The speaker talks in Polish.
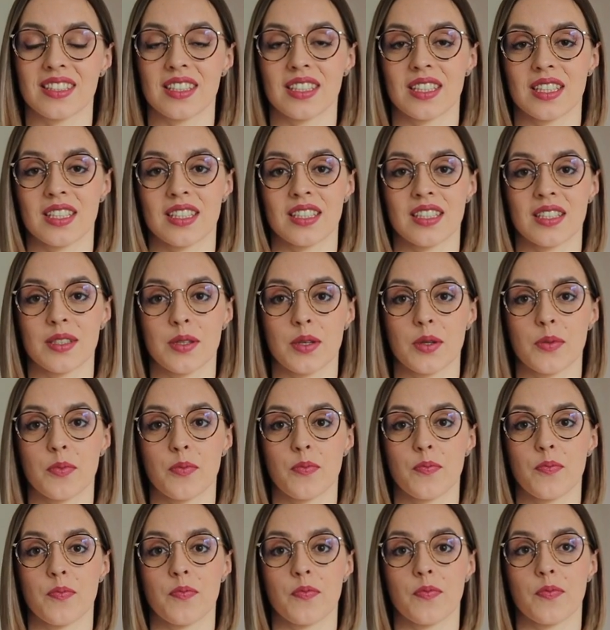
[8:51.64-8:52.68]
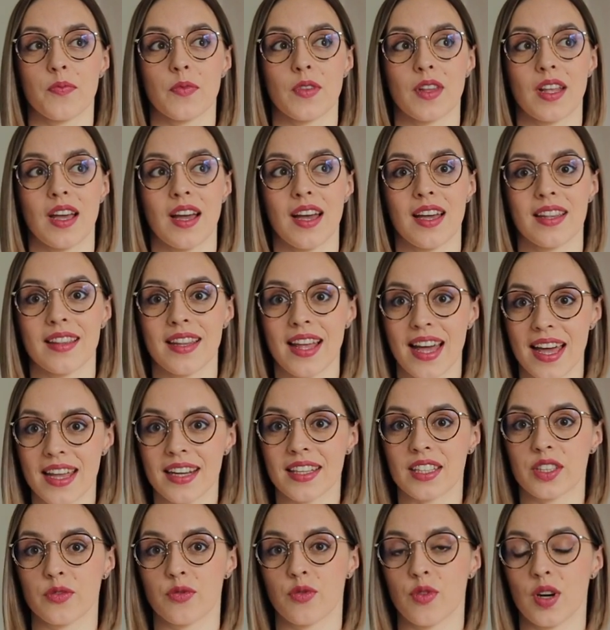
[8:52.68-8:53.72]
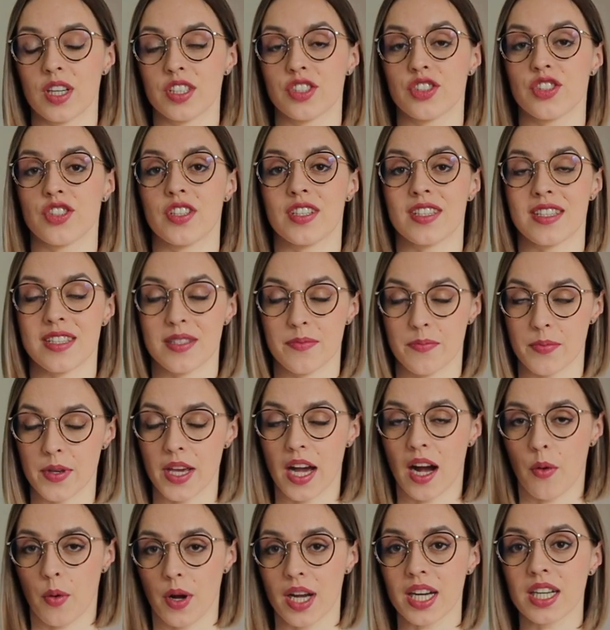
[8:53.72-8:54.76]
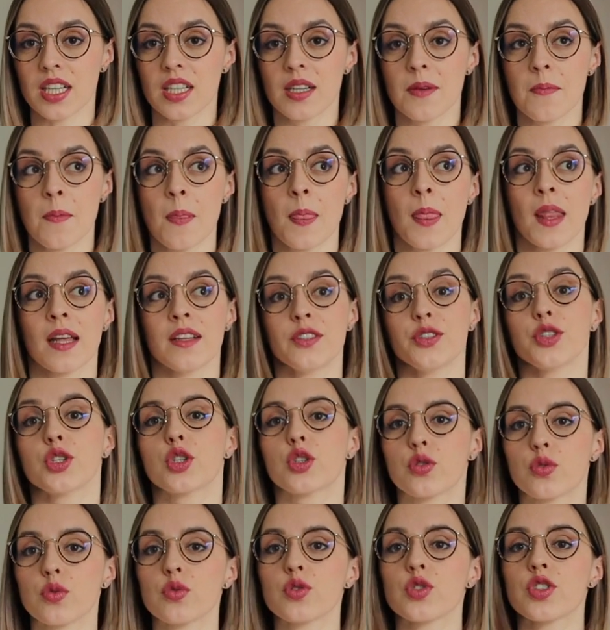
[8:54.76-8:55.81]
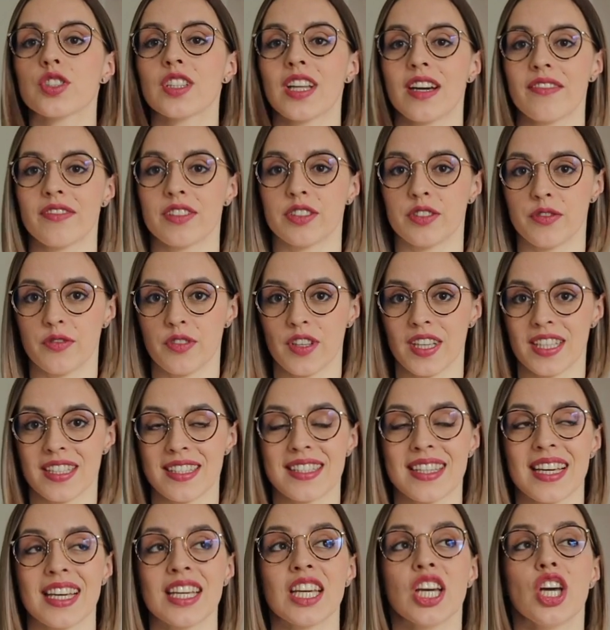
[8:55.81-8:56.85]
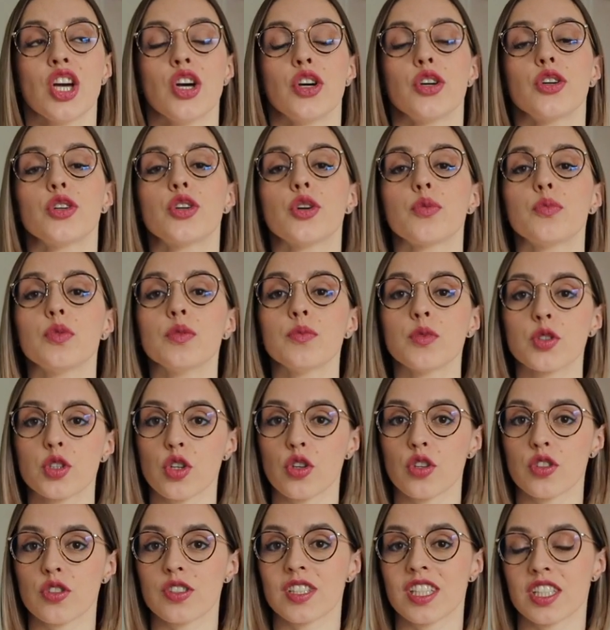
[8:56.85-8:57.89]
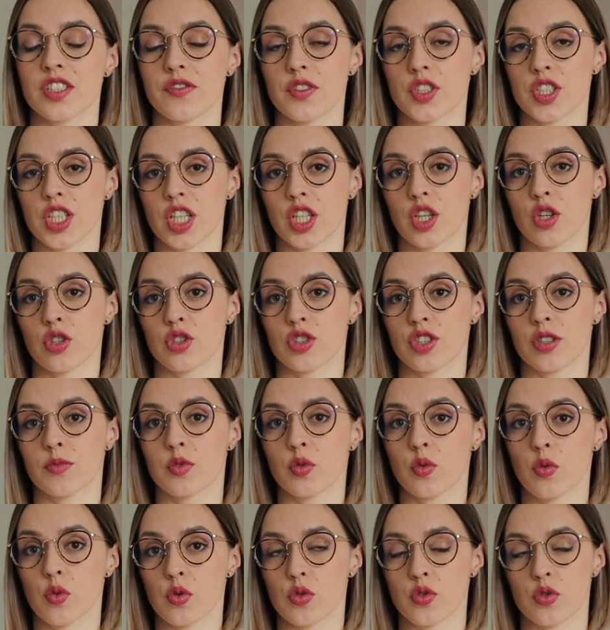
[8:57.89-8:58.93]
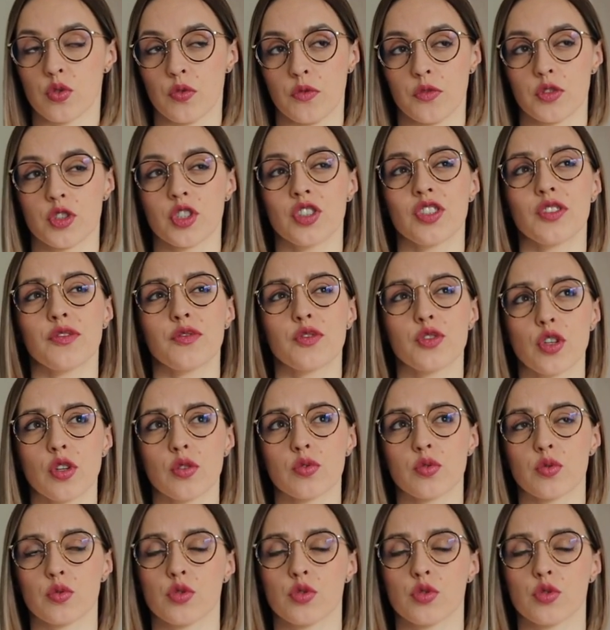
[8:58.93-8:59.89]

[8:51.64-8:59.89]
e, energii właśnie z białek niektórzy nawet więcej. Robimy to zazwyczaj kosztem tłuszczów, czyli wciąż